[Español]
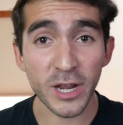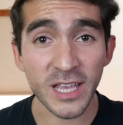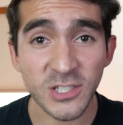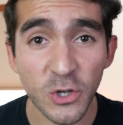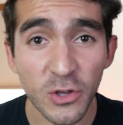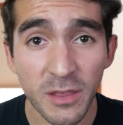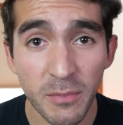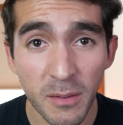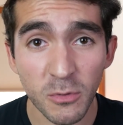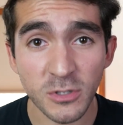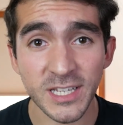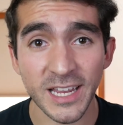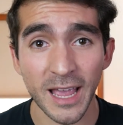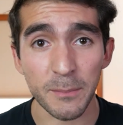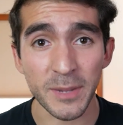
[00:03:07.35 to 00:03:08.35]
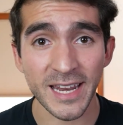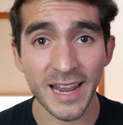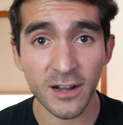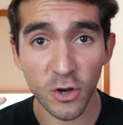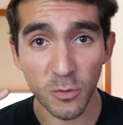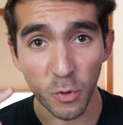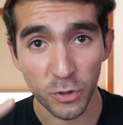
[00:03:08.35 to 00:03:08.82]
eso debemos de
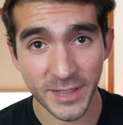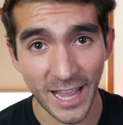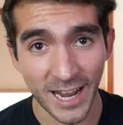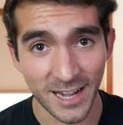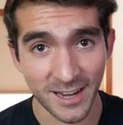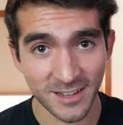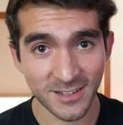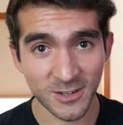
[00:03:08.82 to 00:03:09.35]
caminar como tal,